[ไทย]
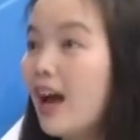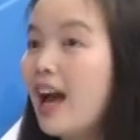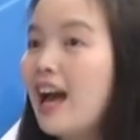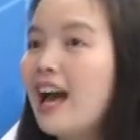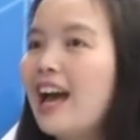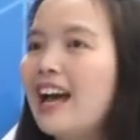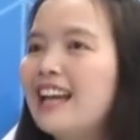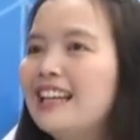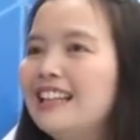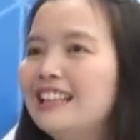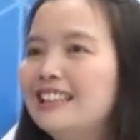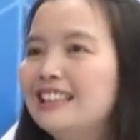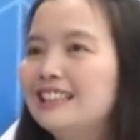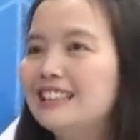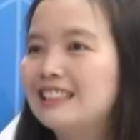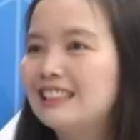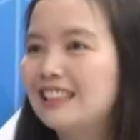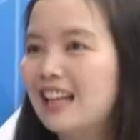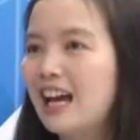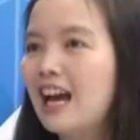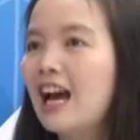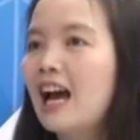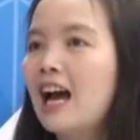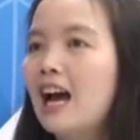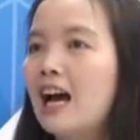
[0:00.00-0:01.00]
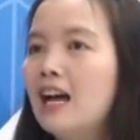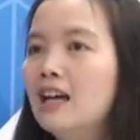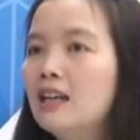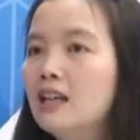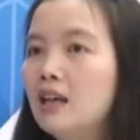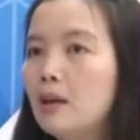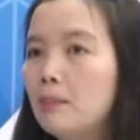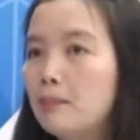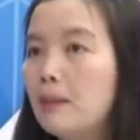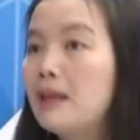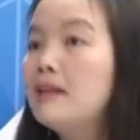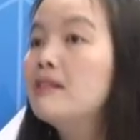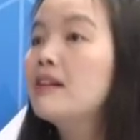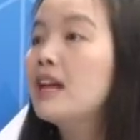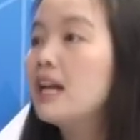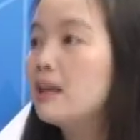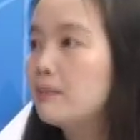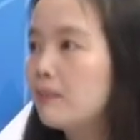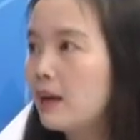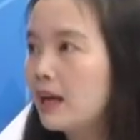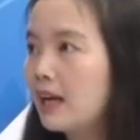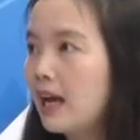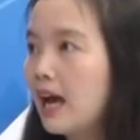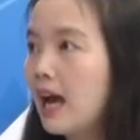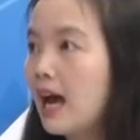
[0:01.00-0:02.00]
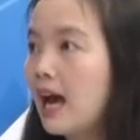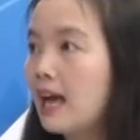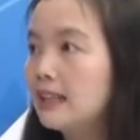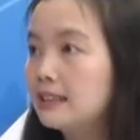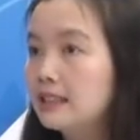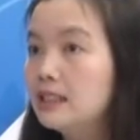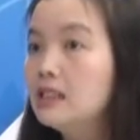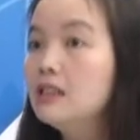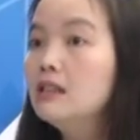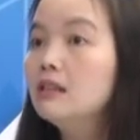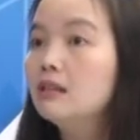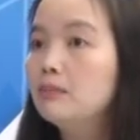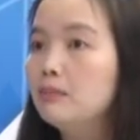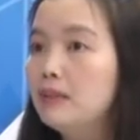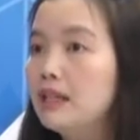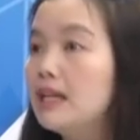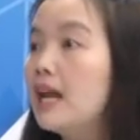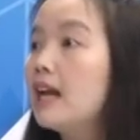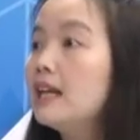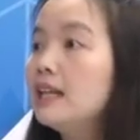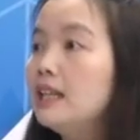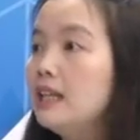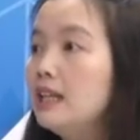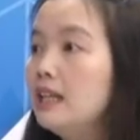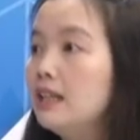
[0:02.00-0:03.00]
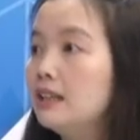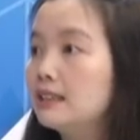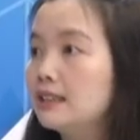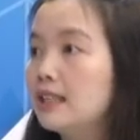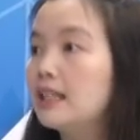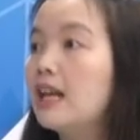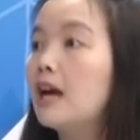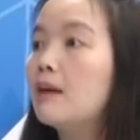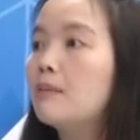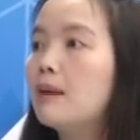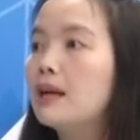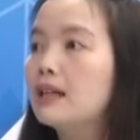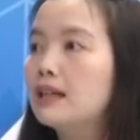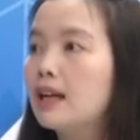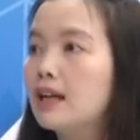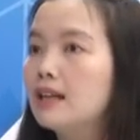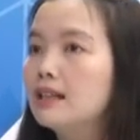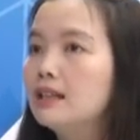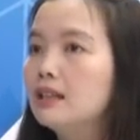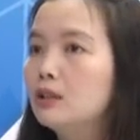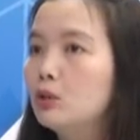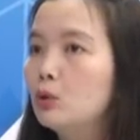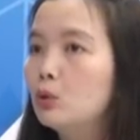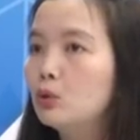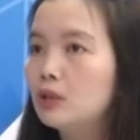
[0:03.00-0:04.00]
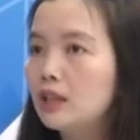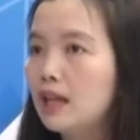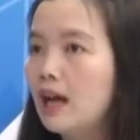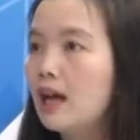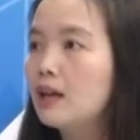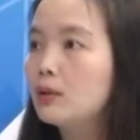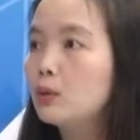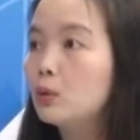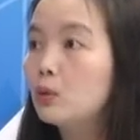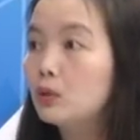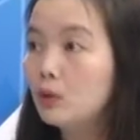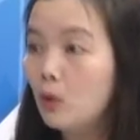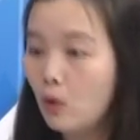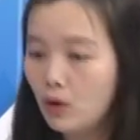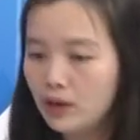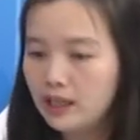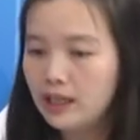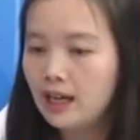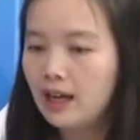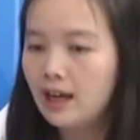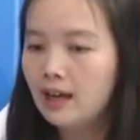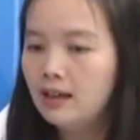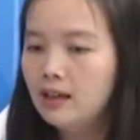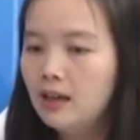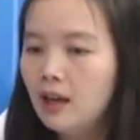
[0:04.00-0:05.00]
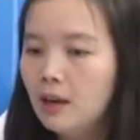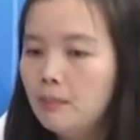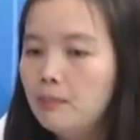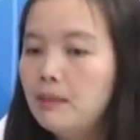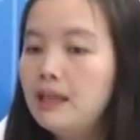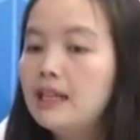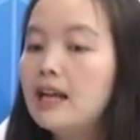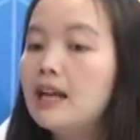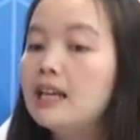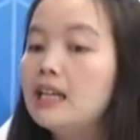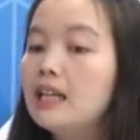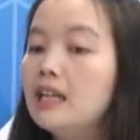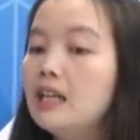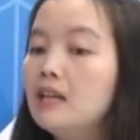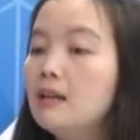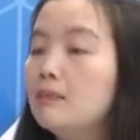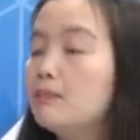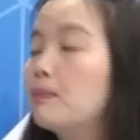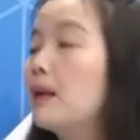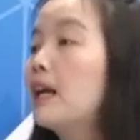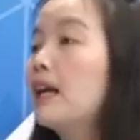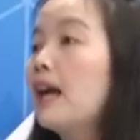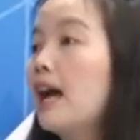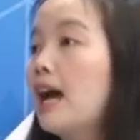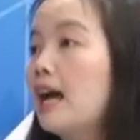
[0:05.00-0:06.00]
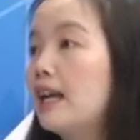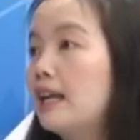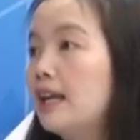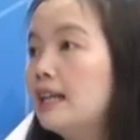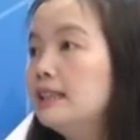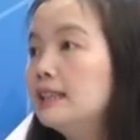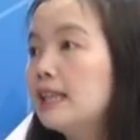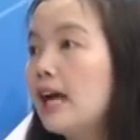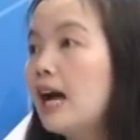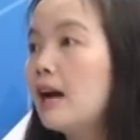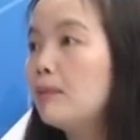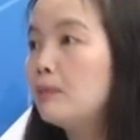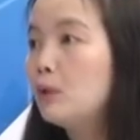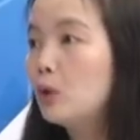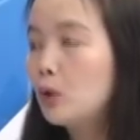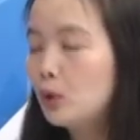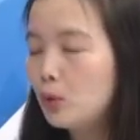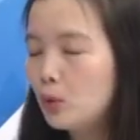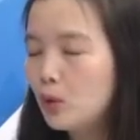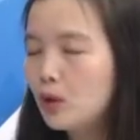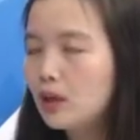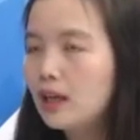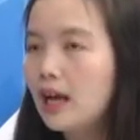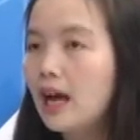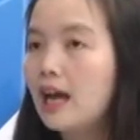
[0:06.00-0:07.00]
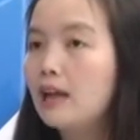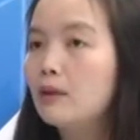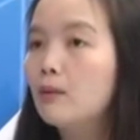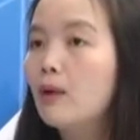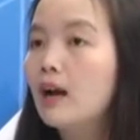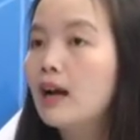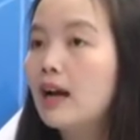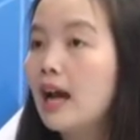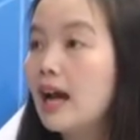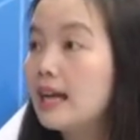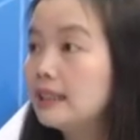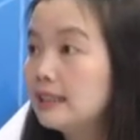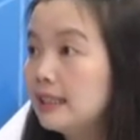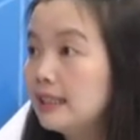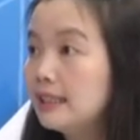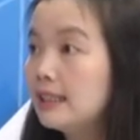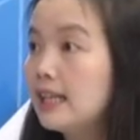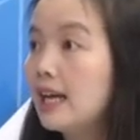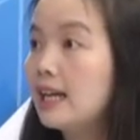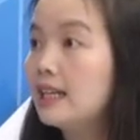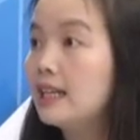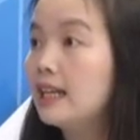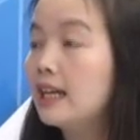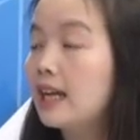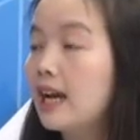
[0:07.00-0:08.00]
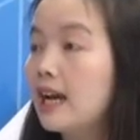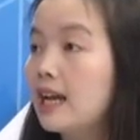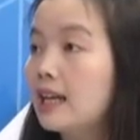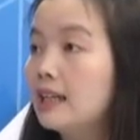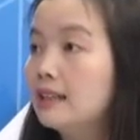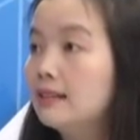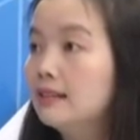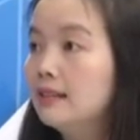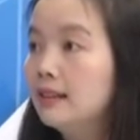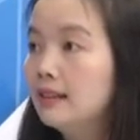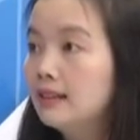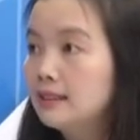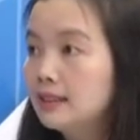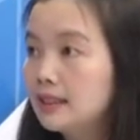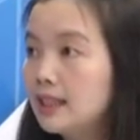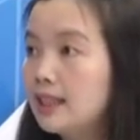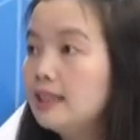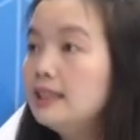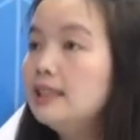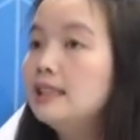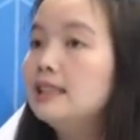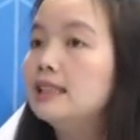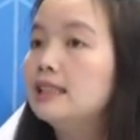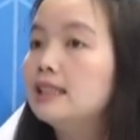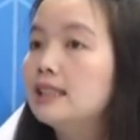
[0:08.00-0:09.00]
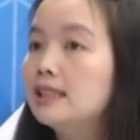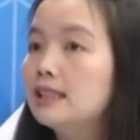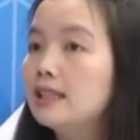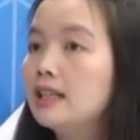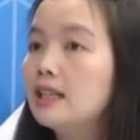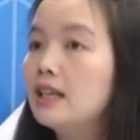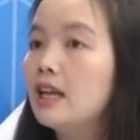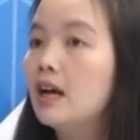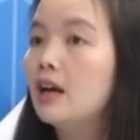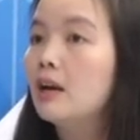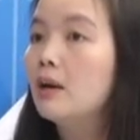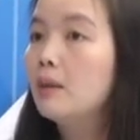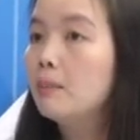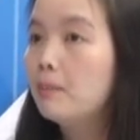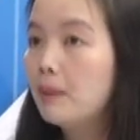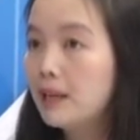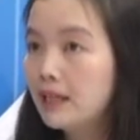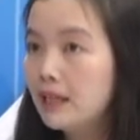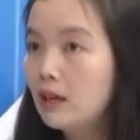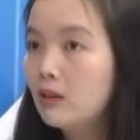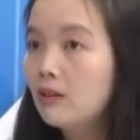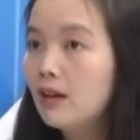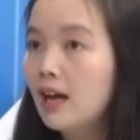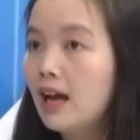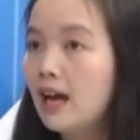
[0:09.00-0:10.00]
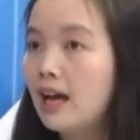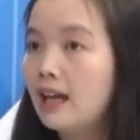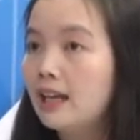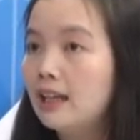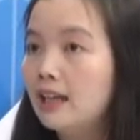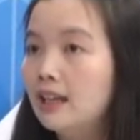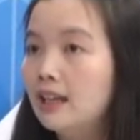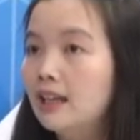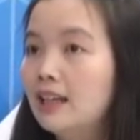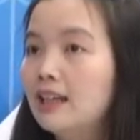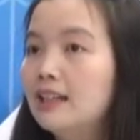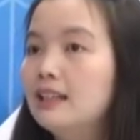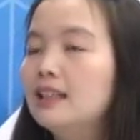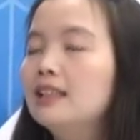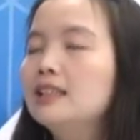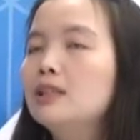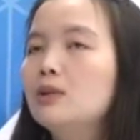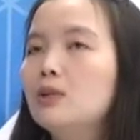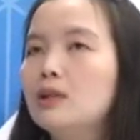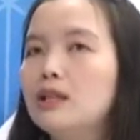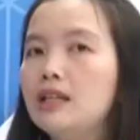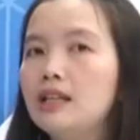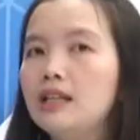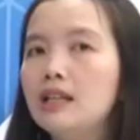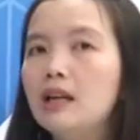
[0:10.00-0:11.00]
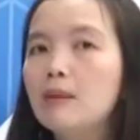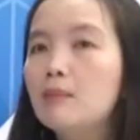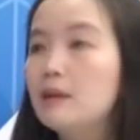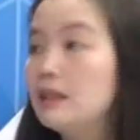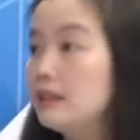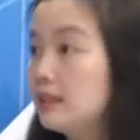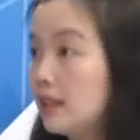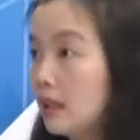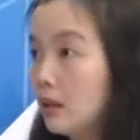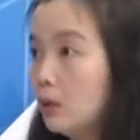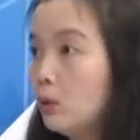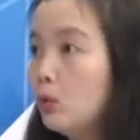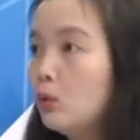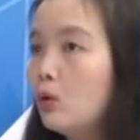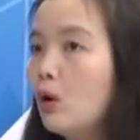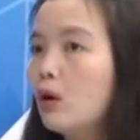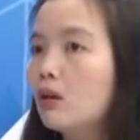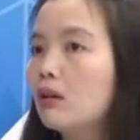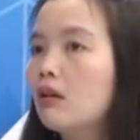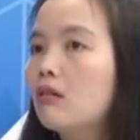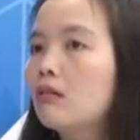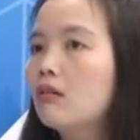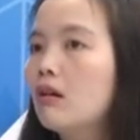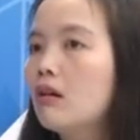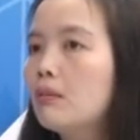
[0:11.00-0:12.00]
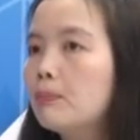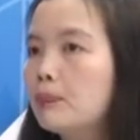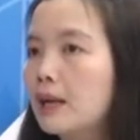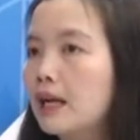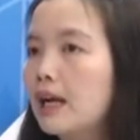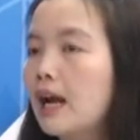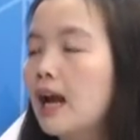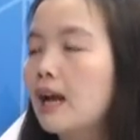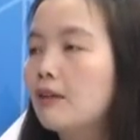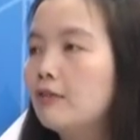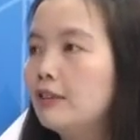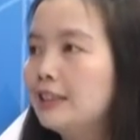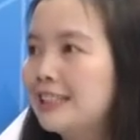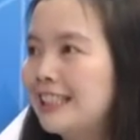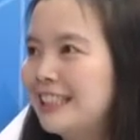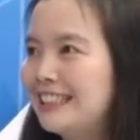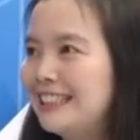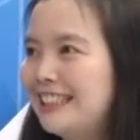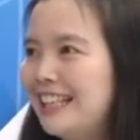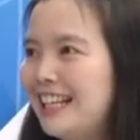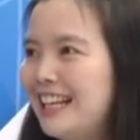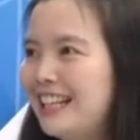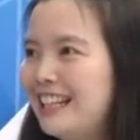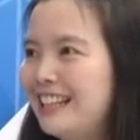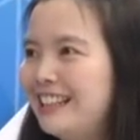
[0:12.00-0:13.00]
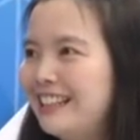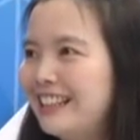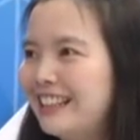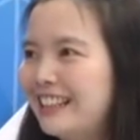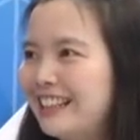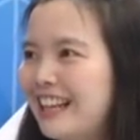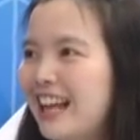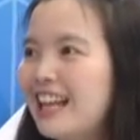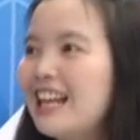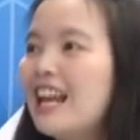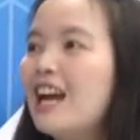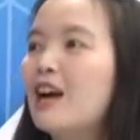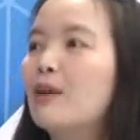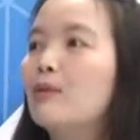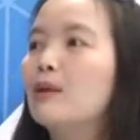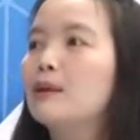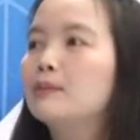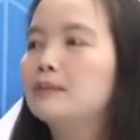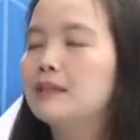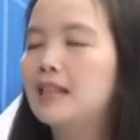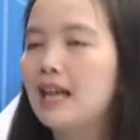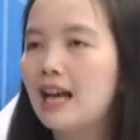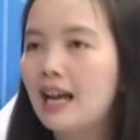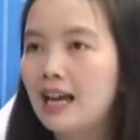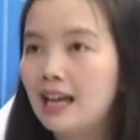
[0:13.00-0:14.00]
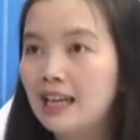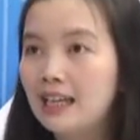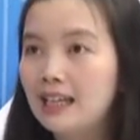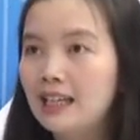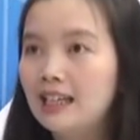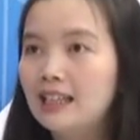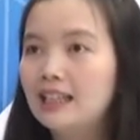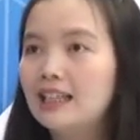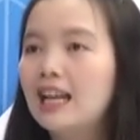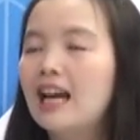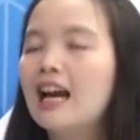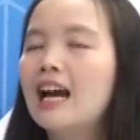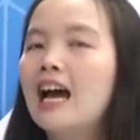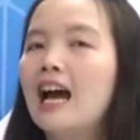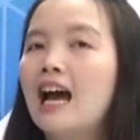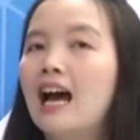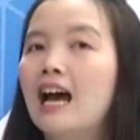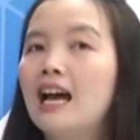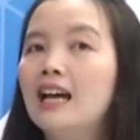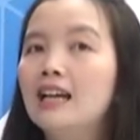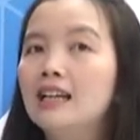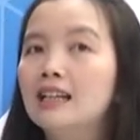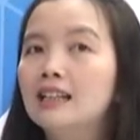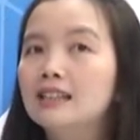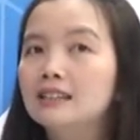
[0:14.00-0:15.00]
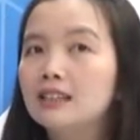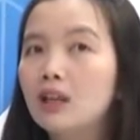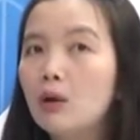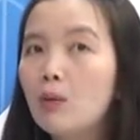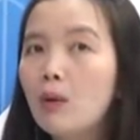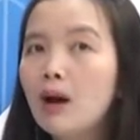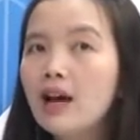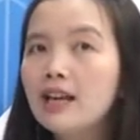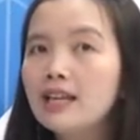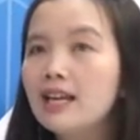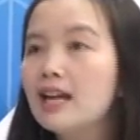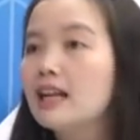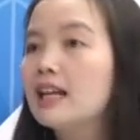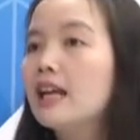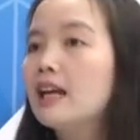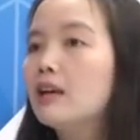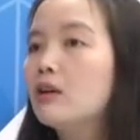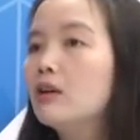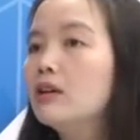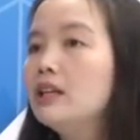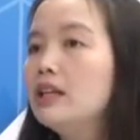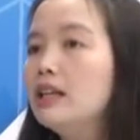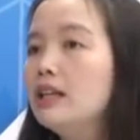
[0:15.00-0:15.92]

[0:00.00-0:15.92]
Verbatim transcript: 2551นะคะเป็นเรทประกาศซึ่งมีหน้าที่สถาบันการเงินทุกทุกคนเนี่ยมีหน้าที่ประกาศให้ทราบโดยทั่วกันว่าค่าใช้จ่ายในการใช้สินเชื่อเนี่ยเป็นเท่าไหร่ในส่วนนี้เนี่ยบริษัทลูกของเราก็ประกาศไว้ชัดเจน ด้านหลังเว็บไซต์นะคะ แต่ว่าอย่างไรก็ดี